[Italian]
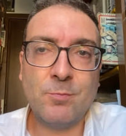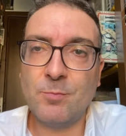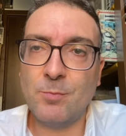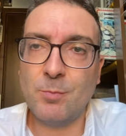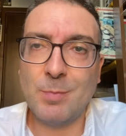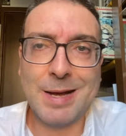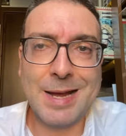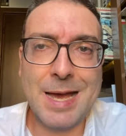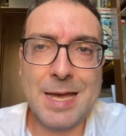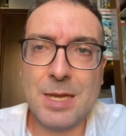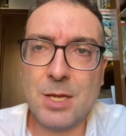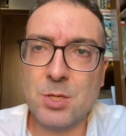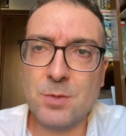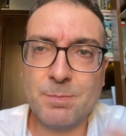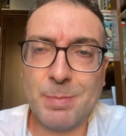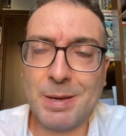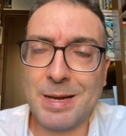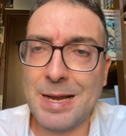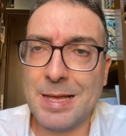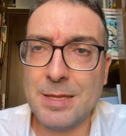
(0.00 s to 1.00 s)
magari
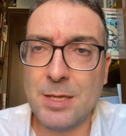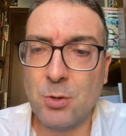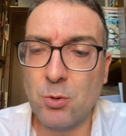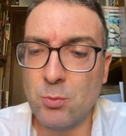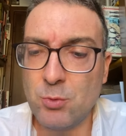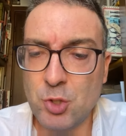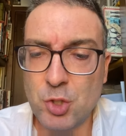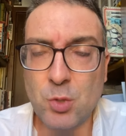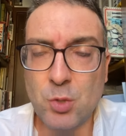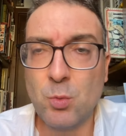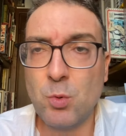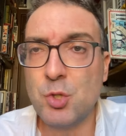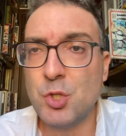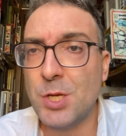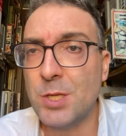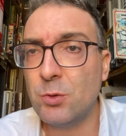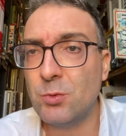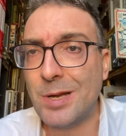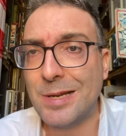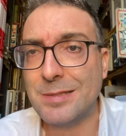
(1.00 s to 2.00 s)
parlate con
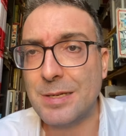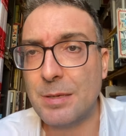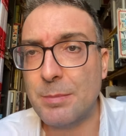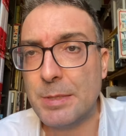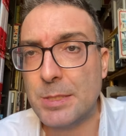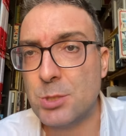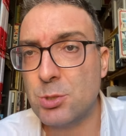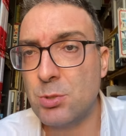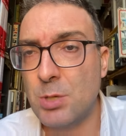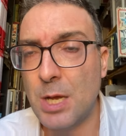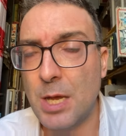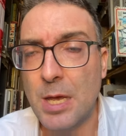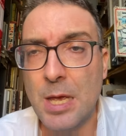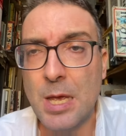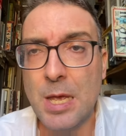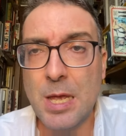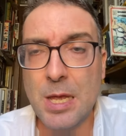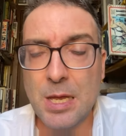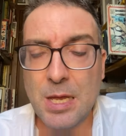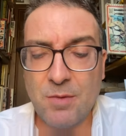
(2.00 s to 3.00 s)
500 altre persone,
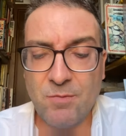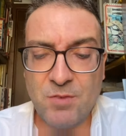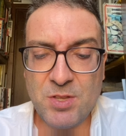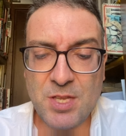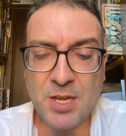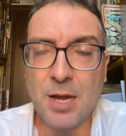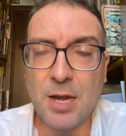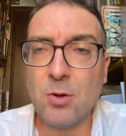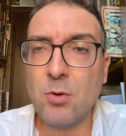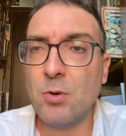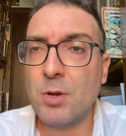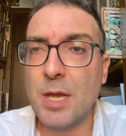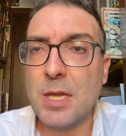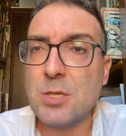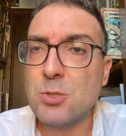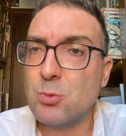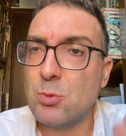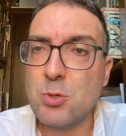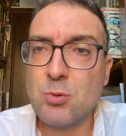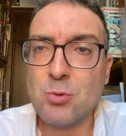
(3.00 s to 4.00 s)
e vi diranno che i
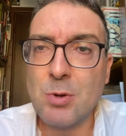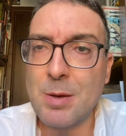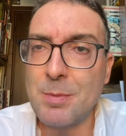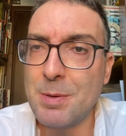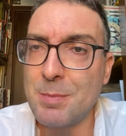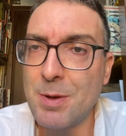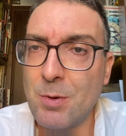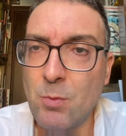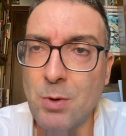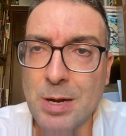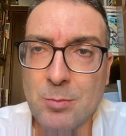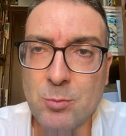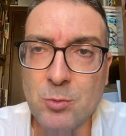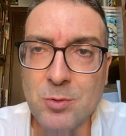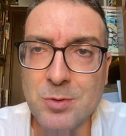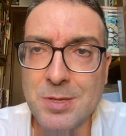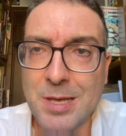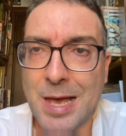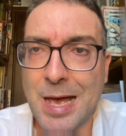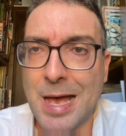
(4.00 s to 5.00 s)
studi sulla prima guerra
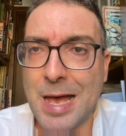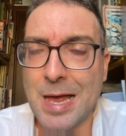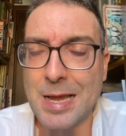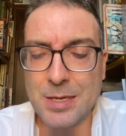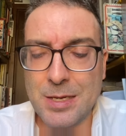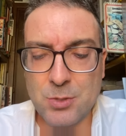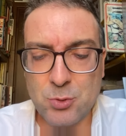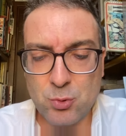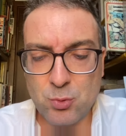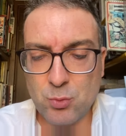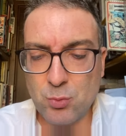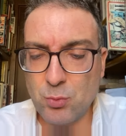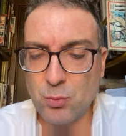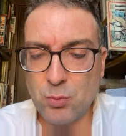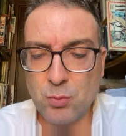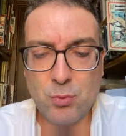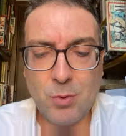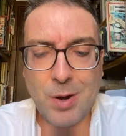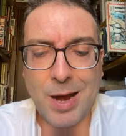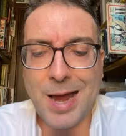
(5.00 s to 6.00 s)
mondiale,
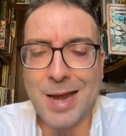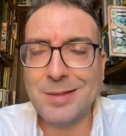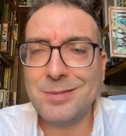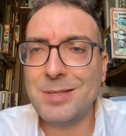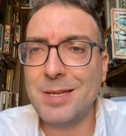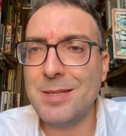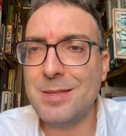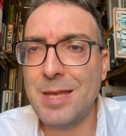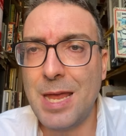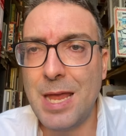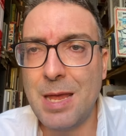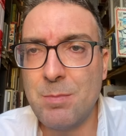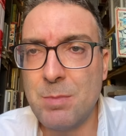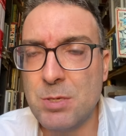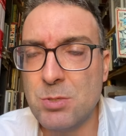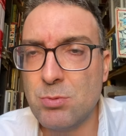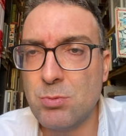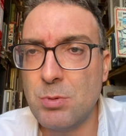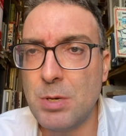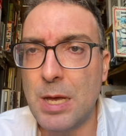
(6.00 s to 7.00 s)
su altri
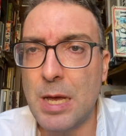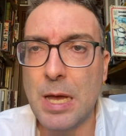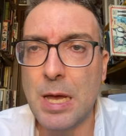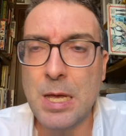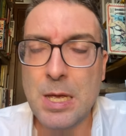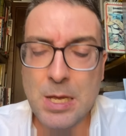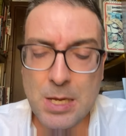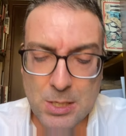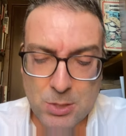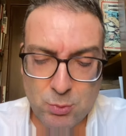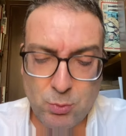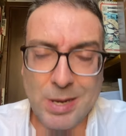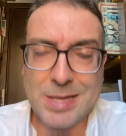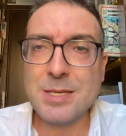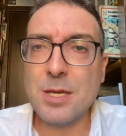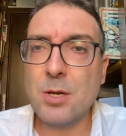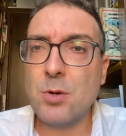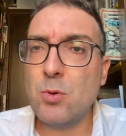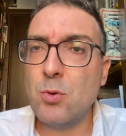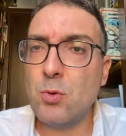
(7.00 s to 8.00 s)
temi, sulla, sulla
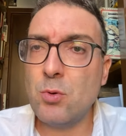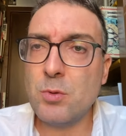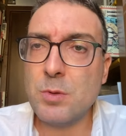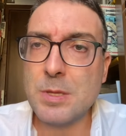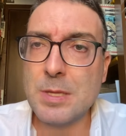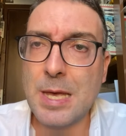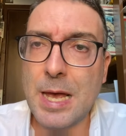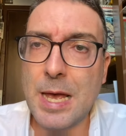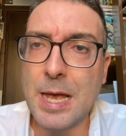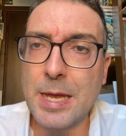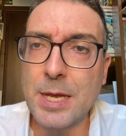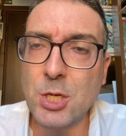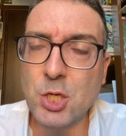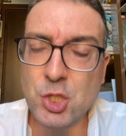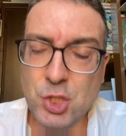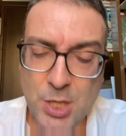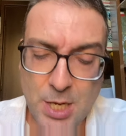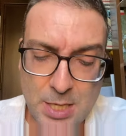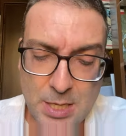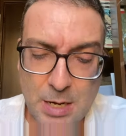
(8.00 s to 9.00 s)
seconda,
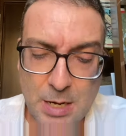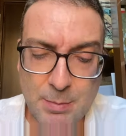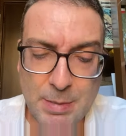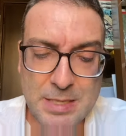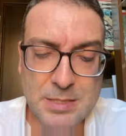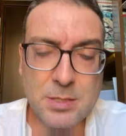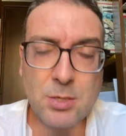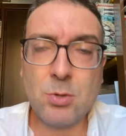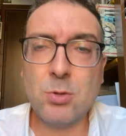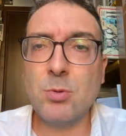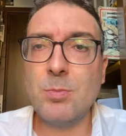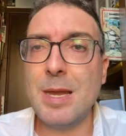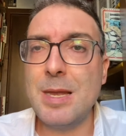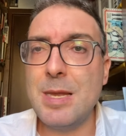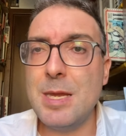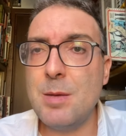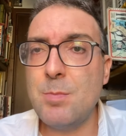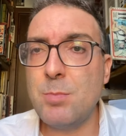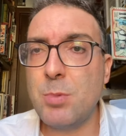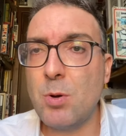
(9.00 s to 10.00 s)
eccetera, ma secondo me il
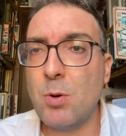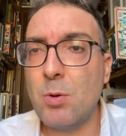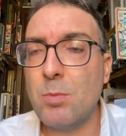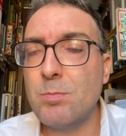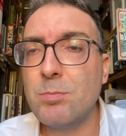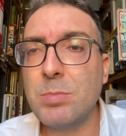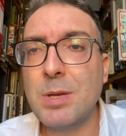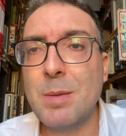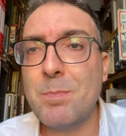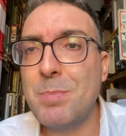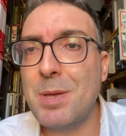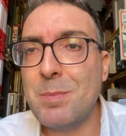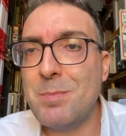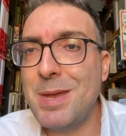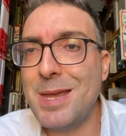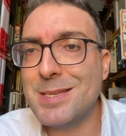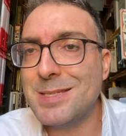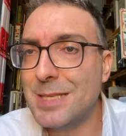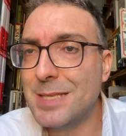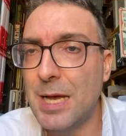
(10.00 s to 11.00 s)
libro che per
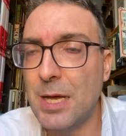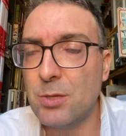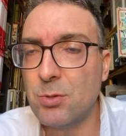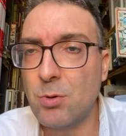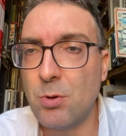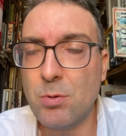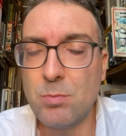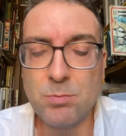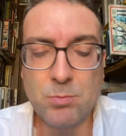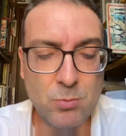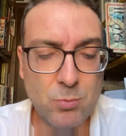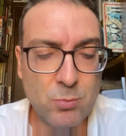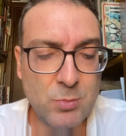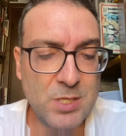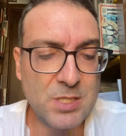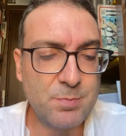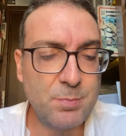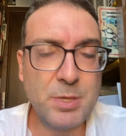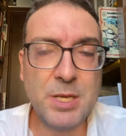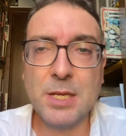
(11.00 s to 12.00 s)
me è stato
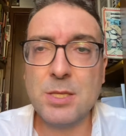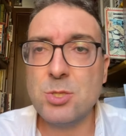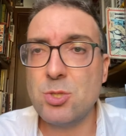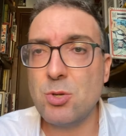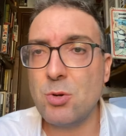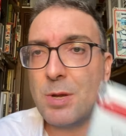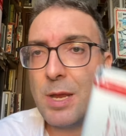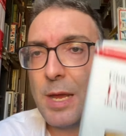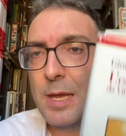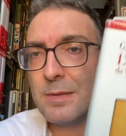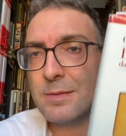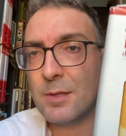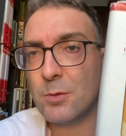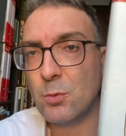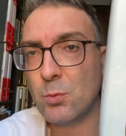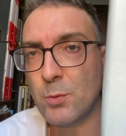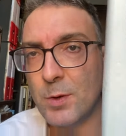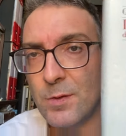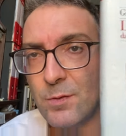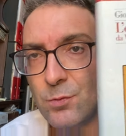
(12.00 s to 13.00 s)
un'ispirazione è
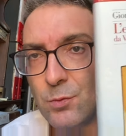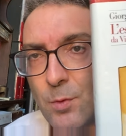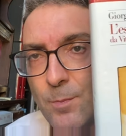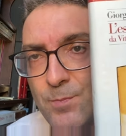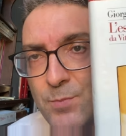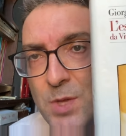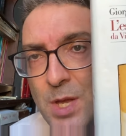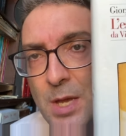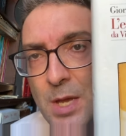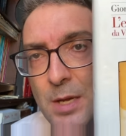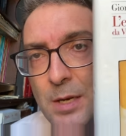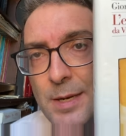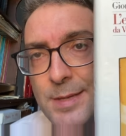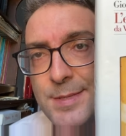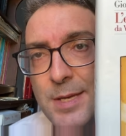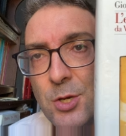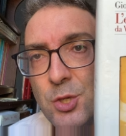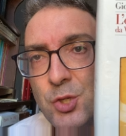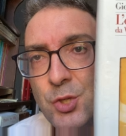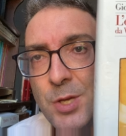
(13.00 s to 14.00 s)
stato questo.
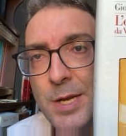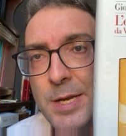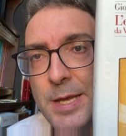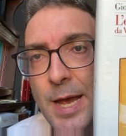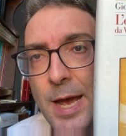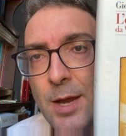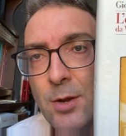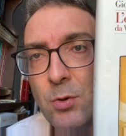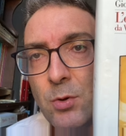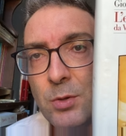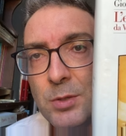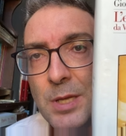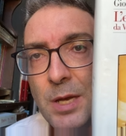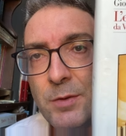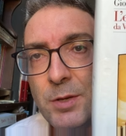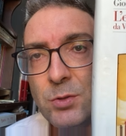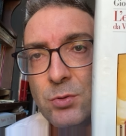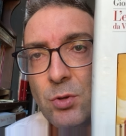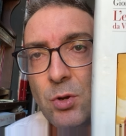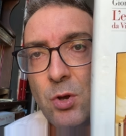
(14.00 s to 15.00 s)
L'esercito italiano da
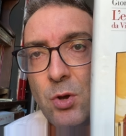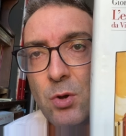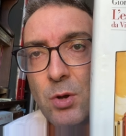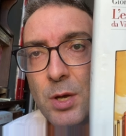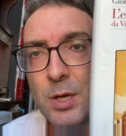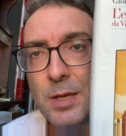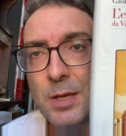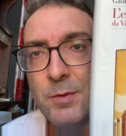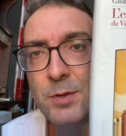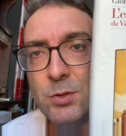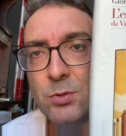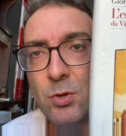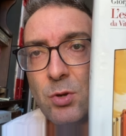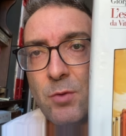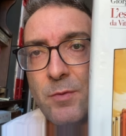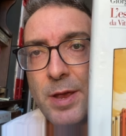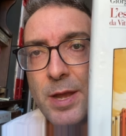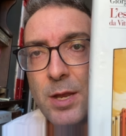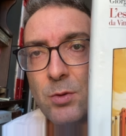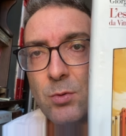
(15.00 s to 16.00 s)
Vittorio, eh, da Vittorio
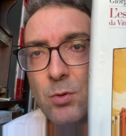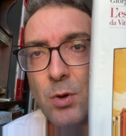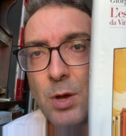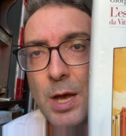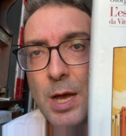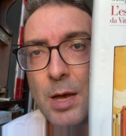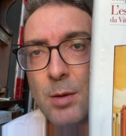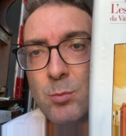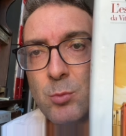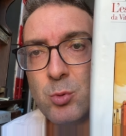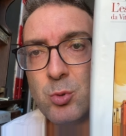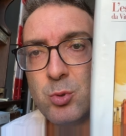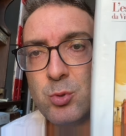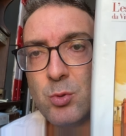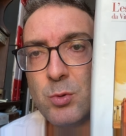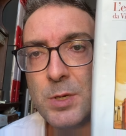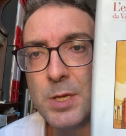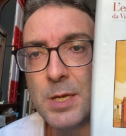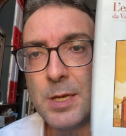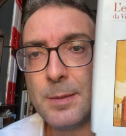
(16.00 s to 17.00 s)
Veneto a
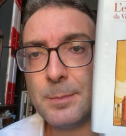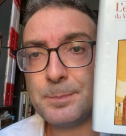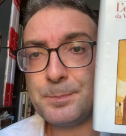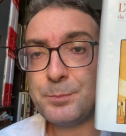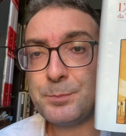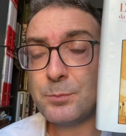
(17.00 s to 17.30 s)
Mussolini.